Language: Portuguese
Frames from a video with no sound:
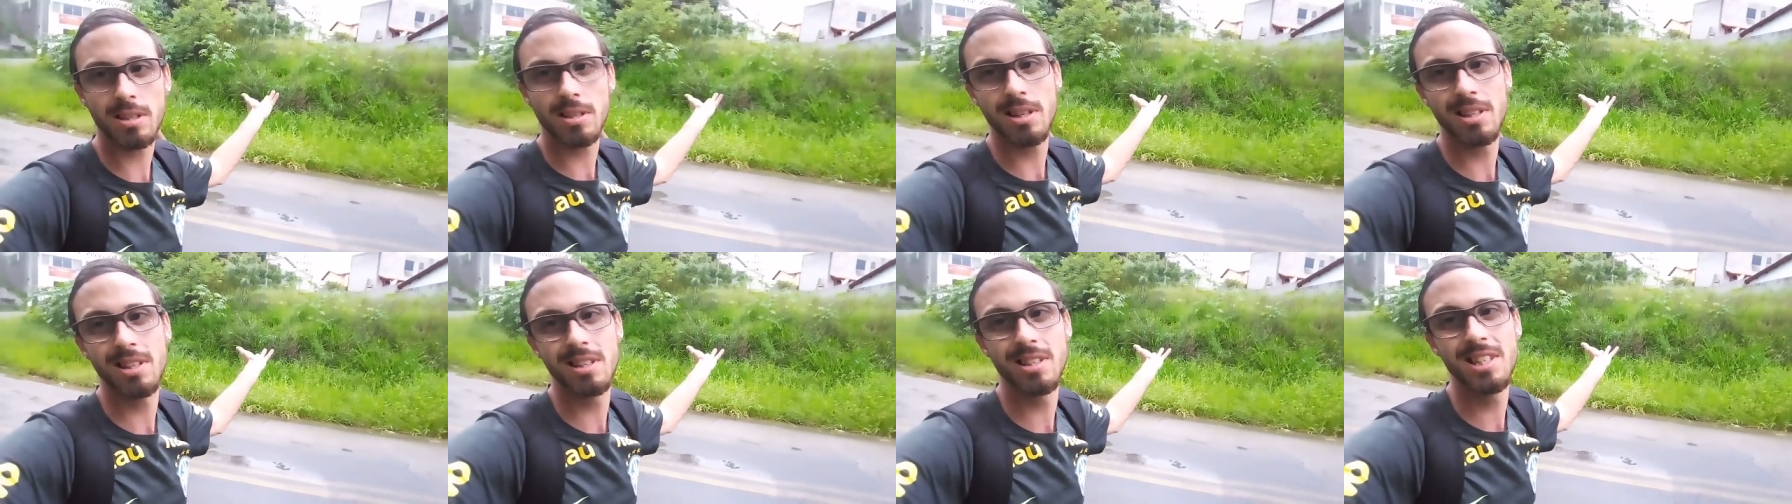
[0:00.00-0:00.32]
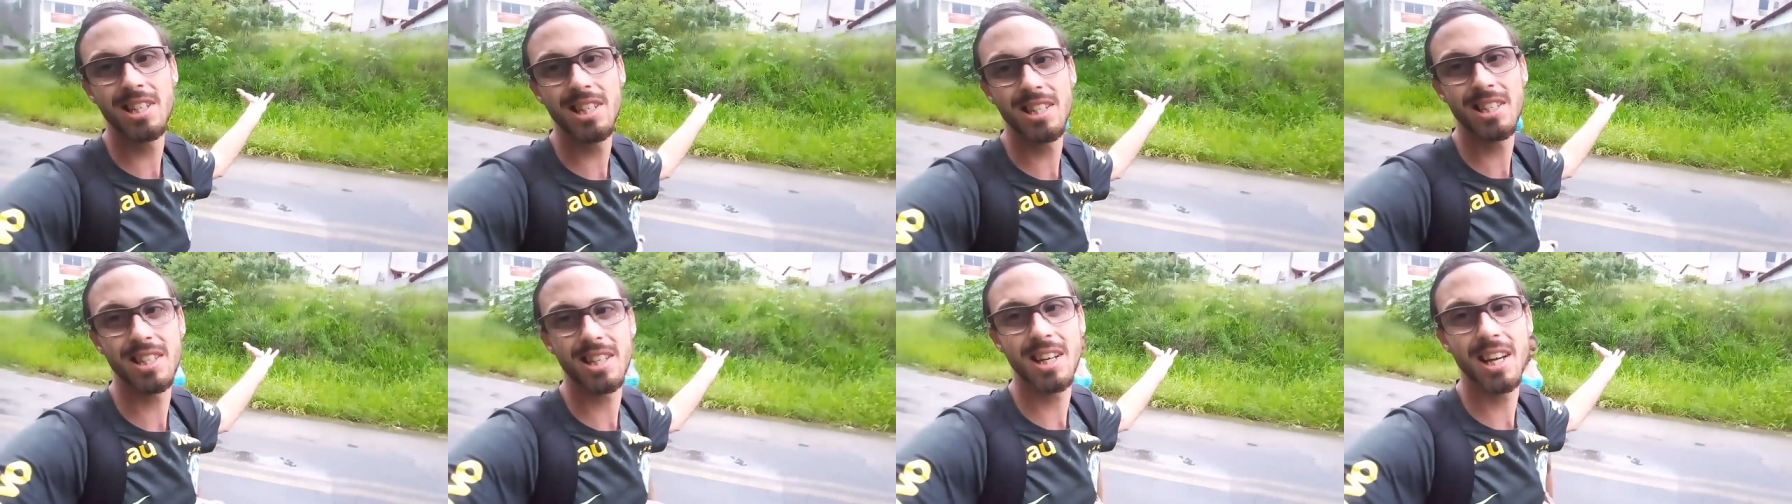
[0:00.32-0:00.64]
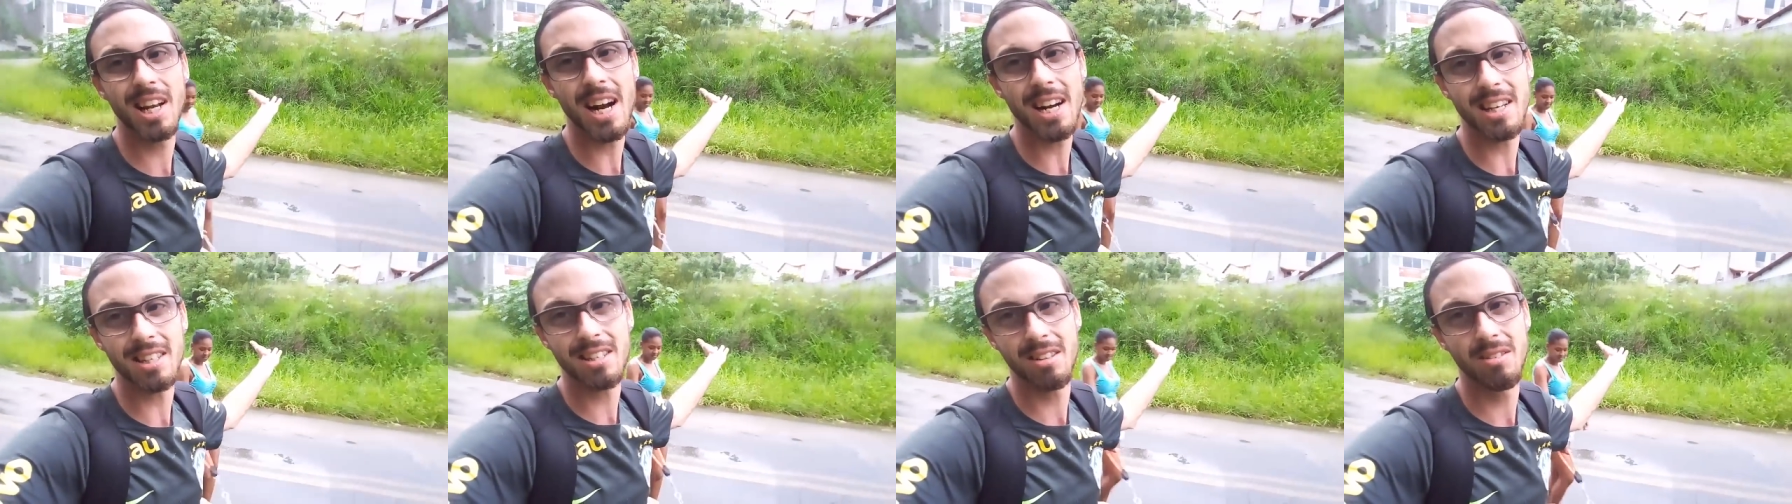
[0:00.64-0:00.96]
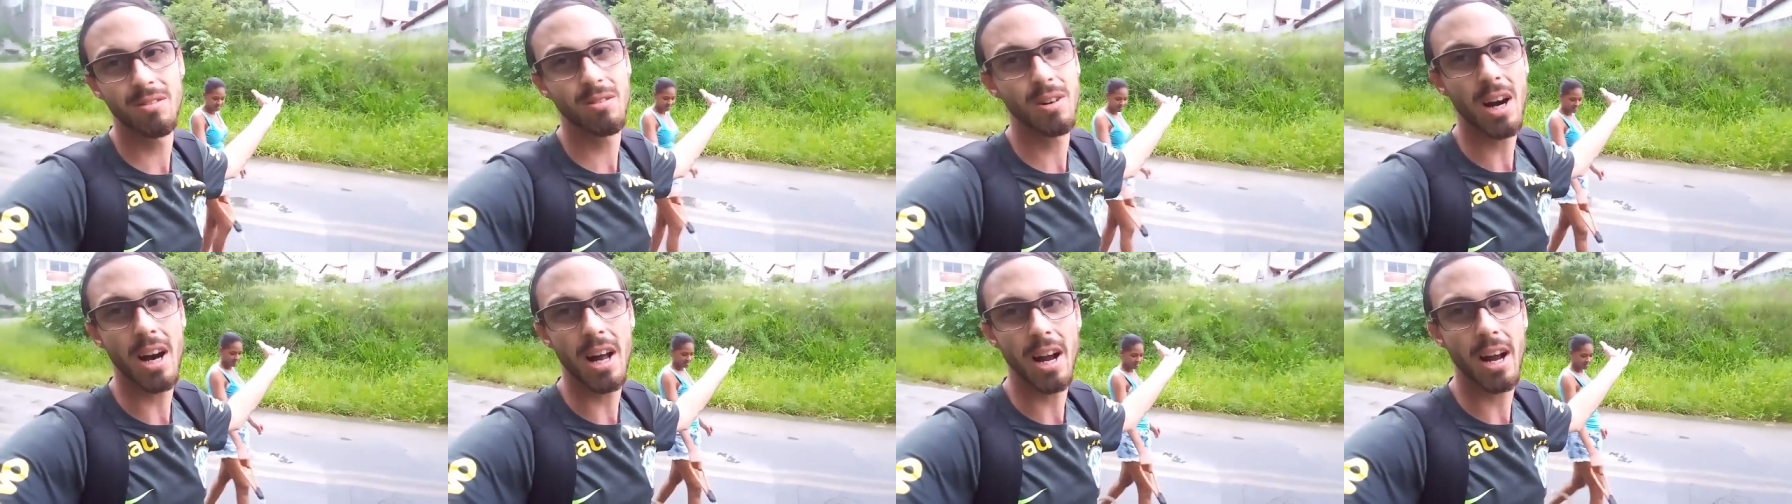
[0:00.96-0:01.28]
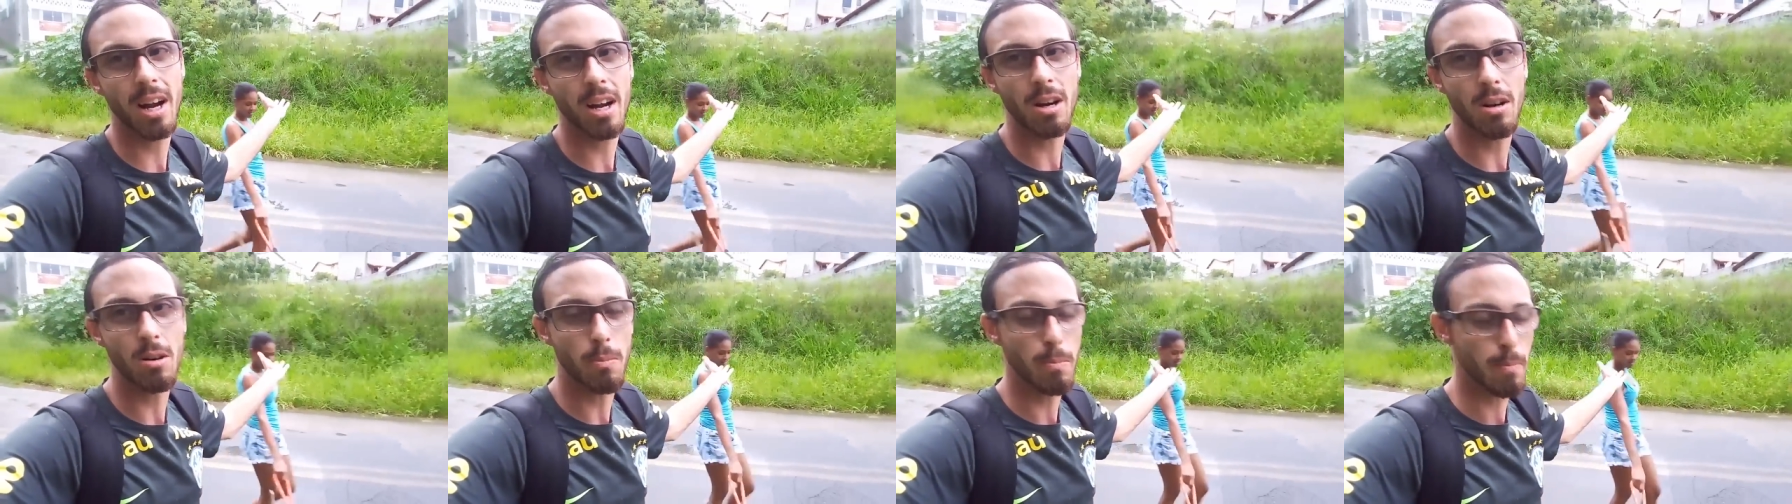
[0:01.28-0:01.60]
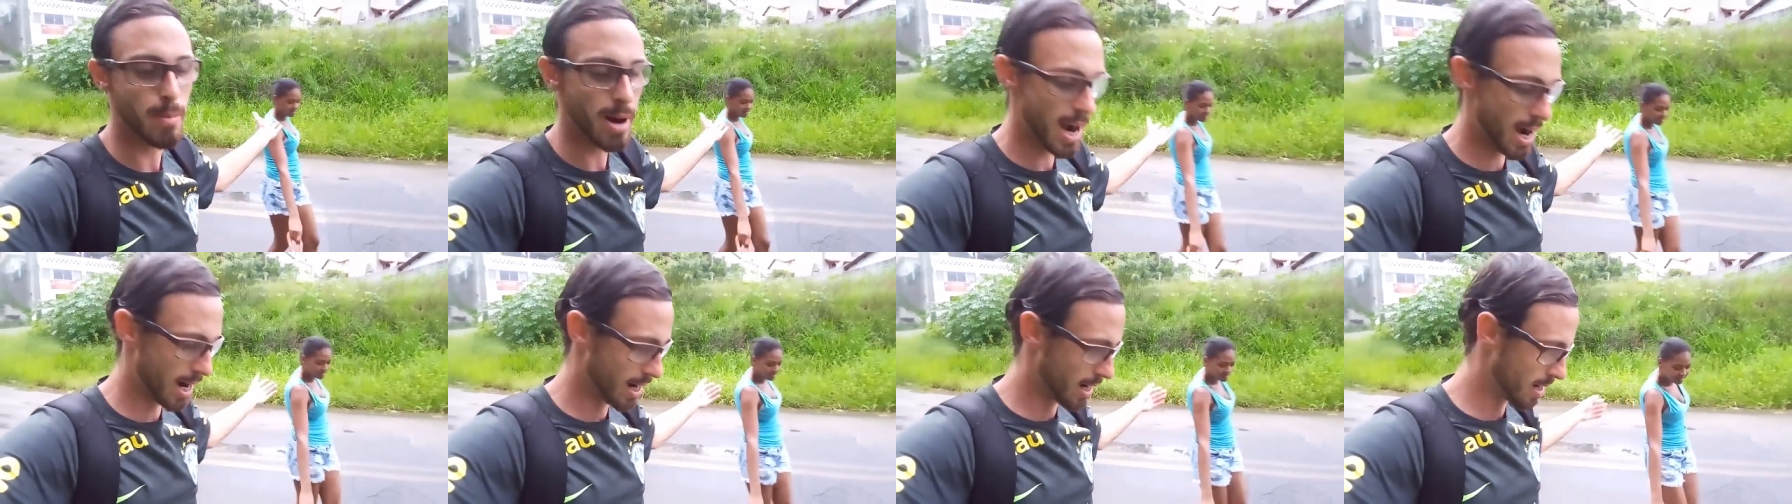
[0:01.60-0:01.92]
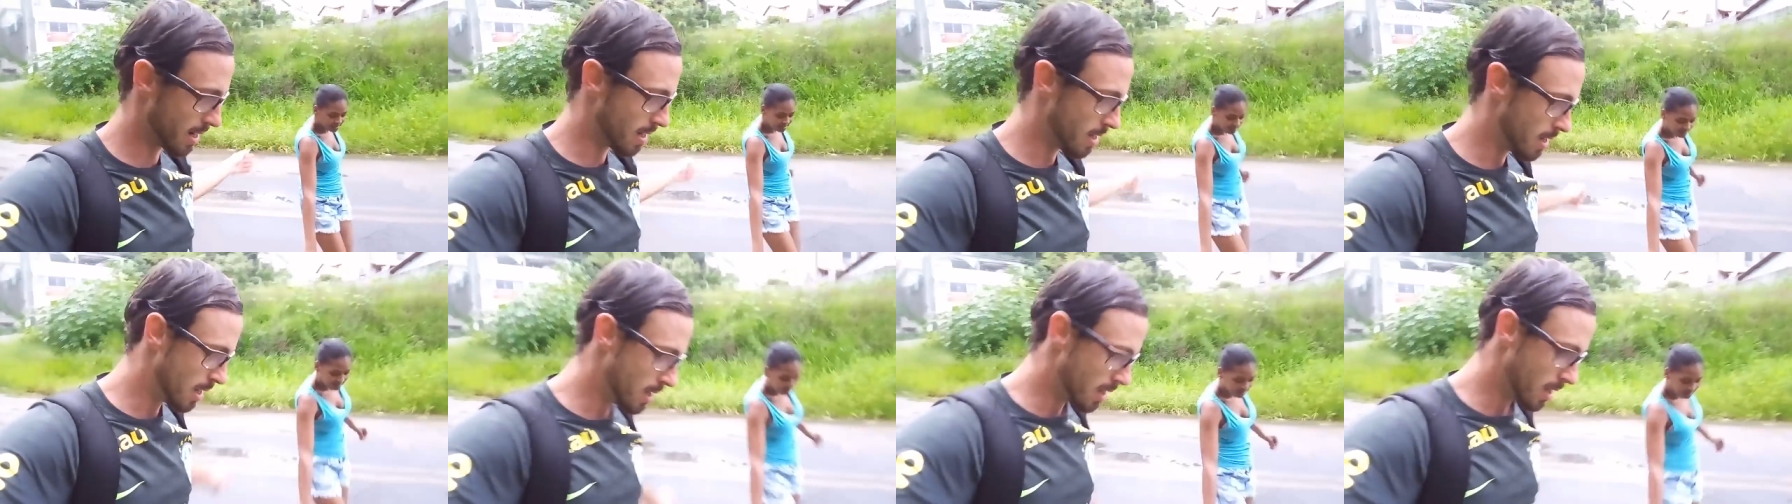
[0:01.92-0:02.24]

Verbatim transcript: essa desgraça do caralho que é um merda.